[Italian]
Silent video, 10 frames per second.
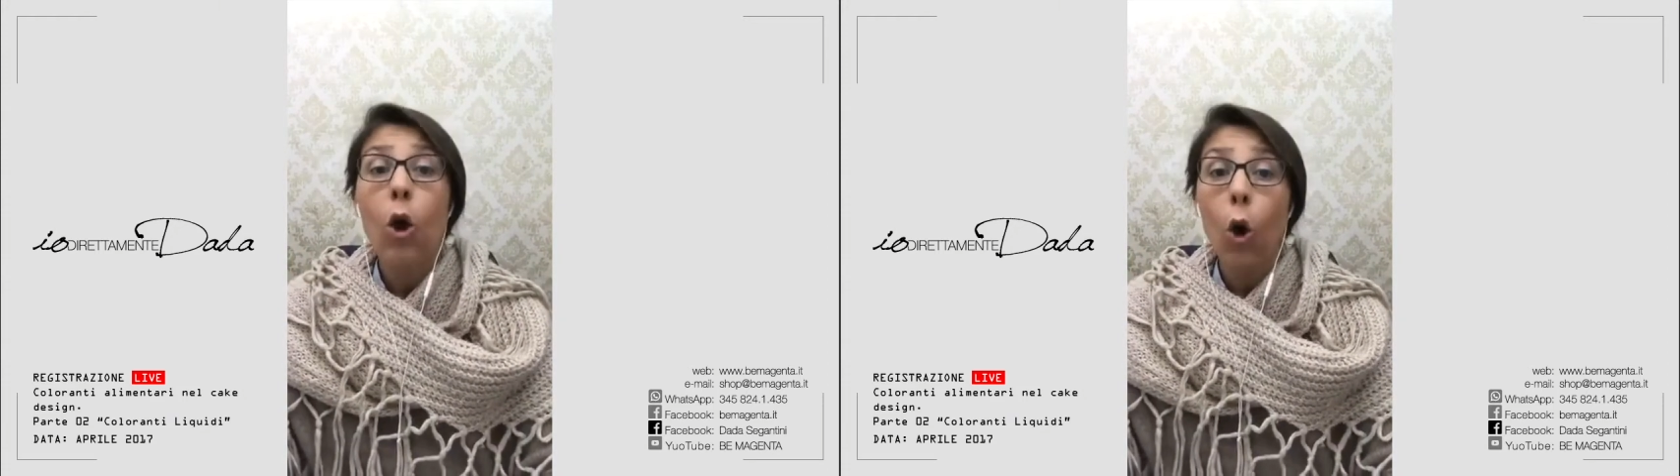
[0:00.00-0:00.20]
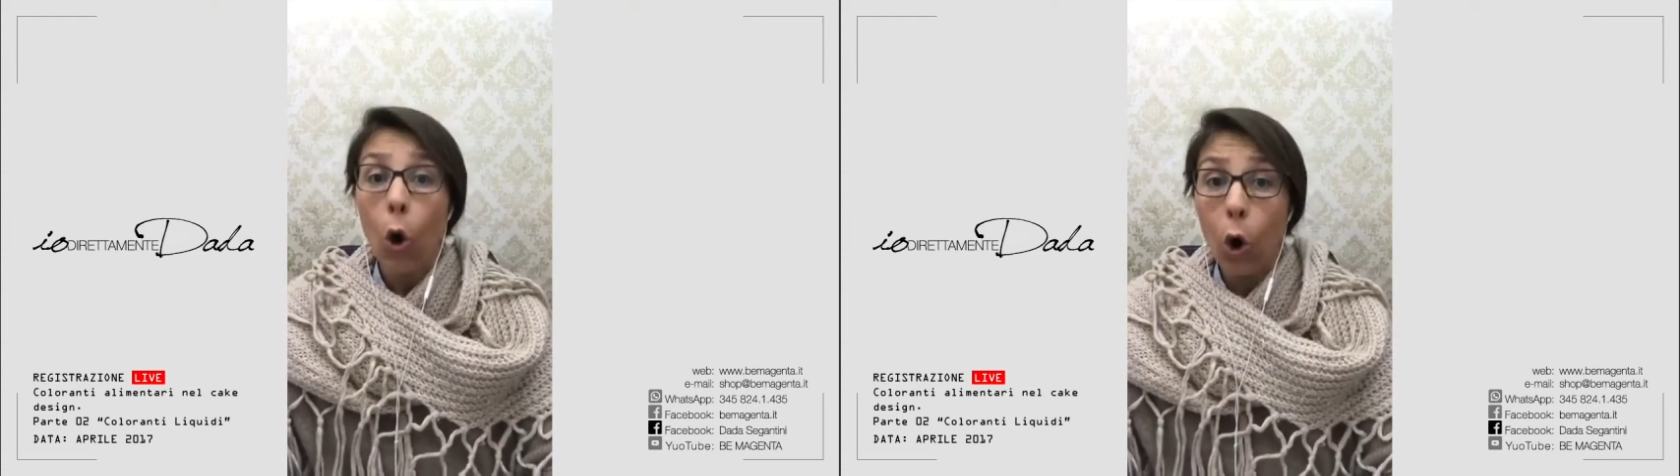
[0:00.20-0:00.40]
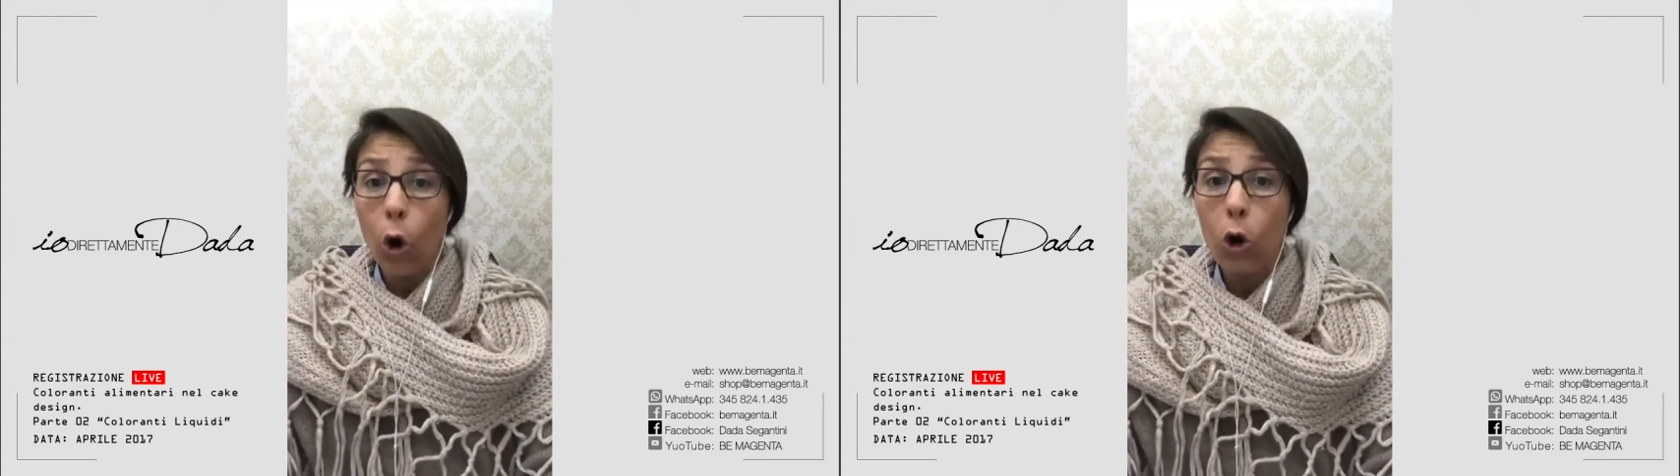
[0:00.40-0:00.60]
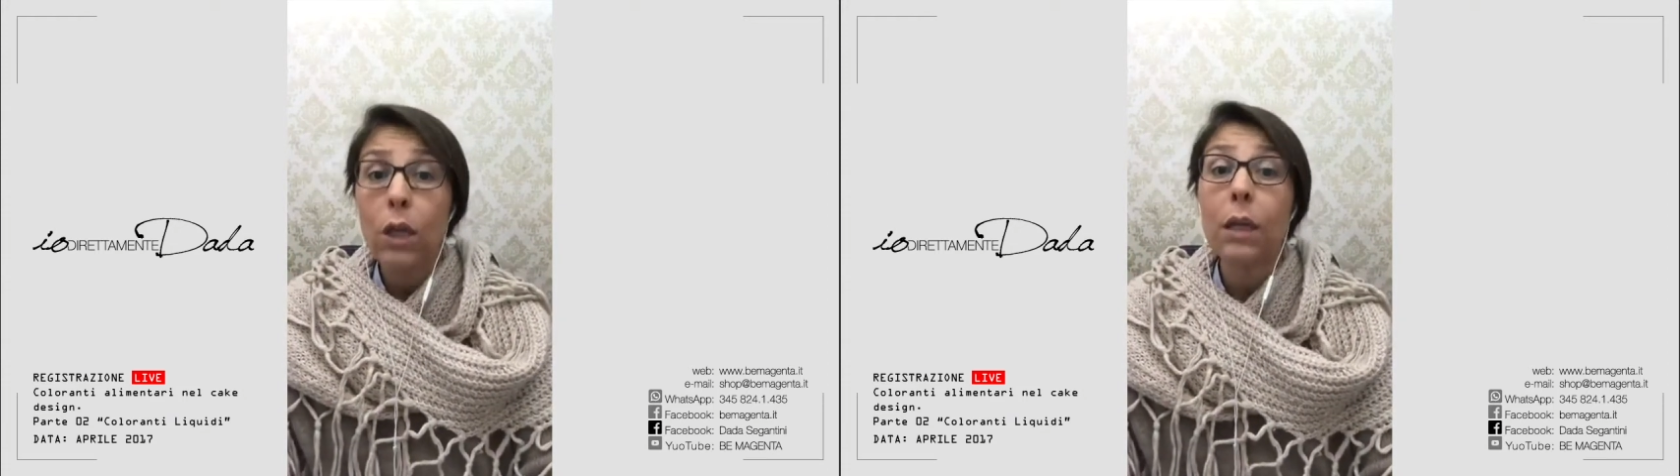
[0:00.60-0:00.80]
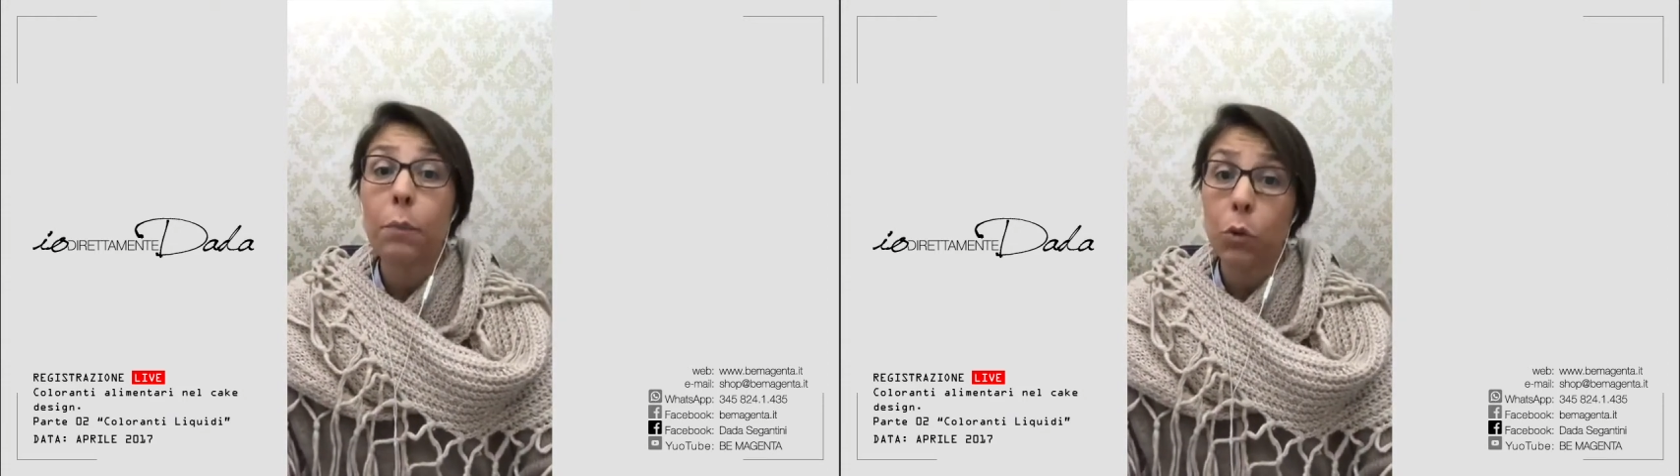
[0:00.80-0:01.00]
o
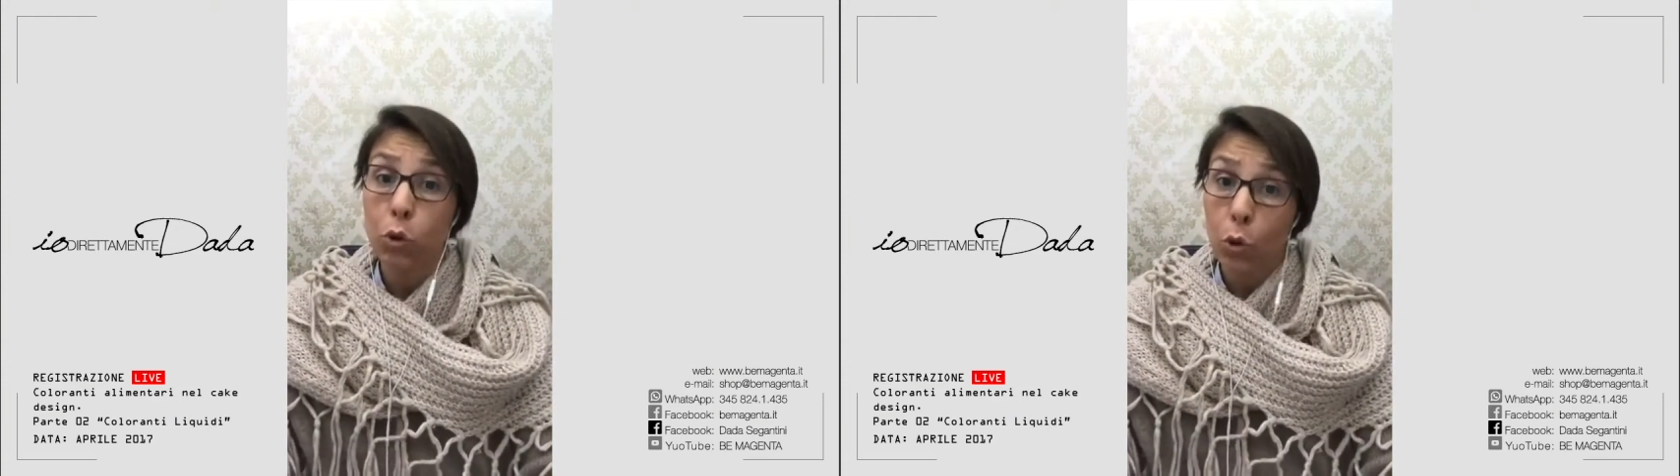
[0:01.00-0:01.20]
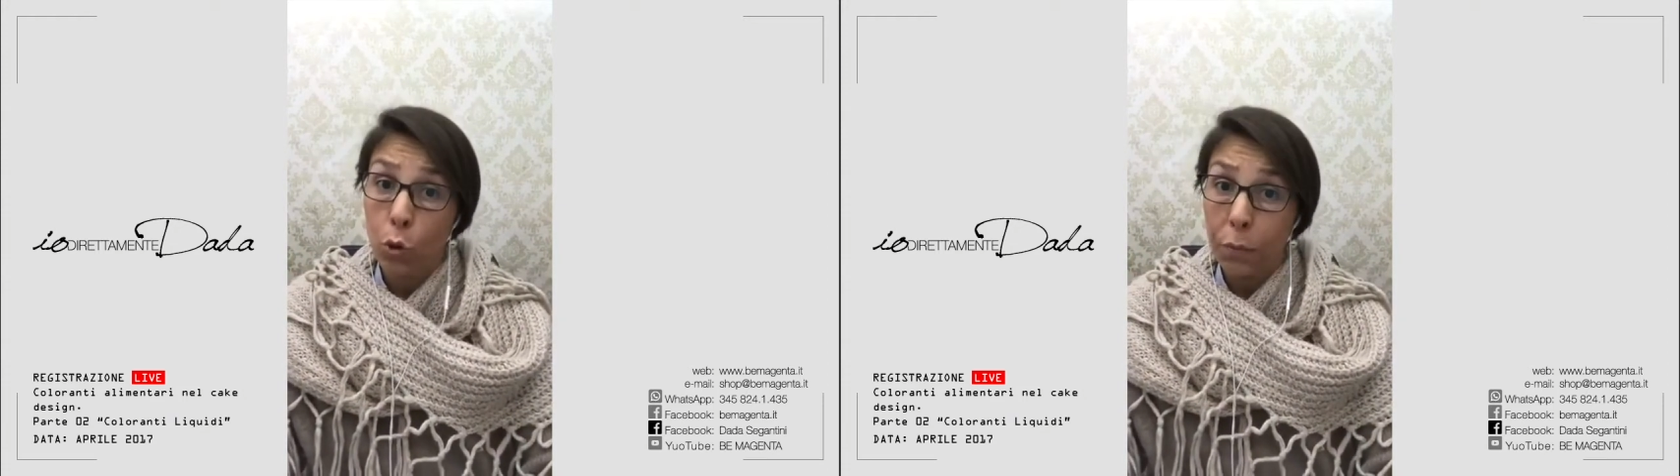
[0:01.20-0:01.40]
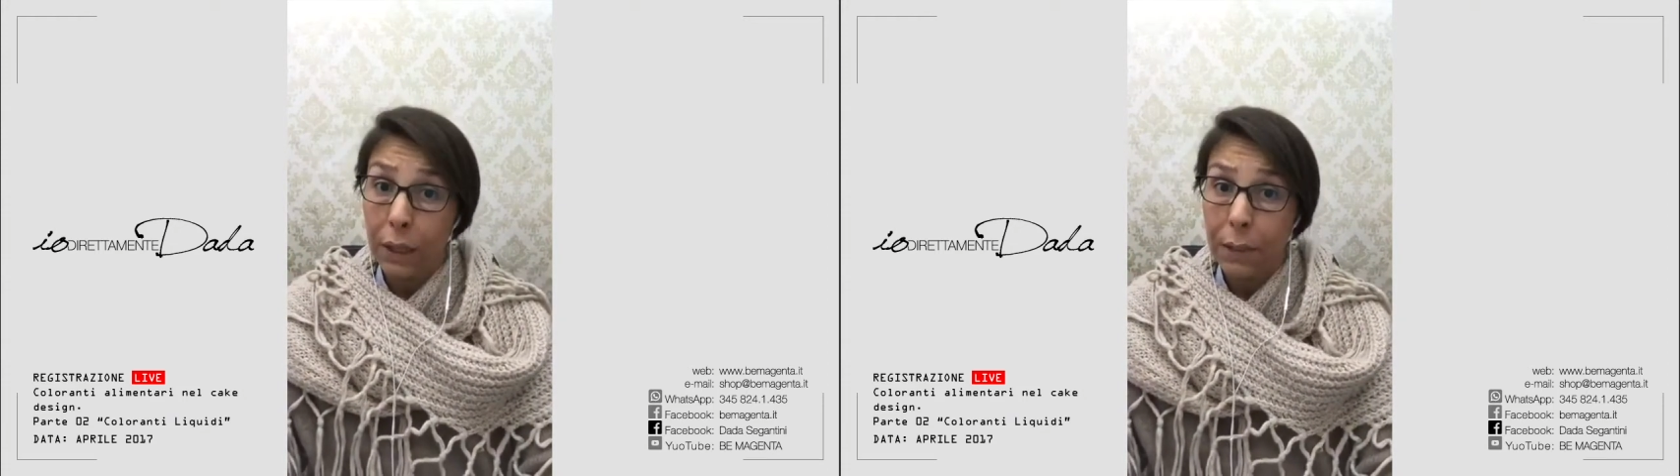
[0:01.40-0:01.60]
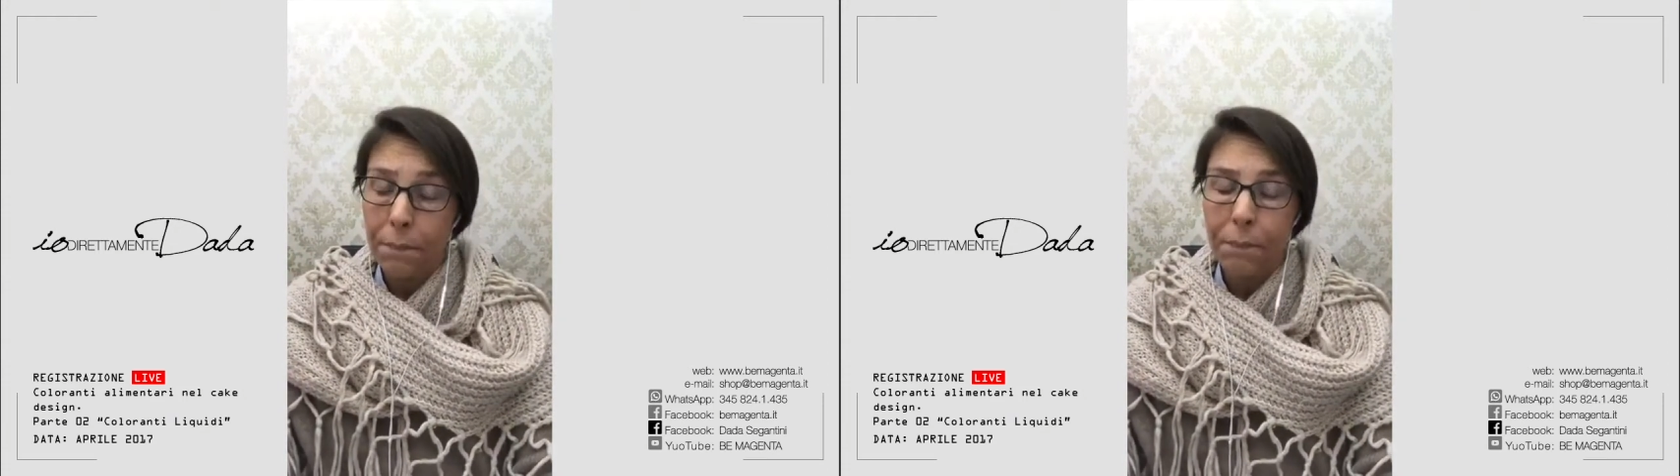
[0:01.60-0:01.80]
liposolubili.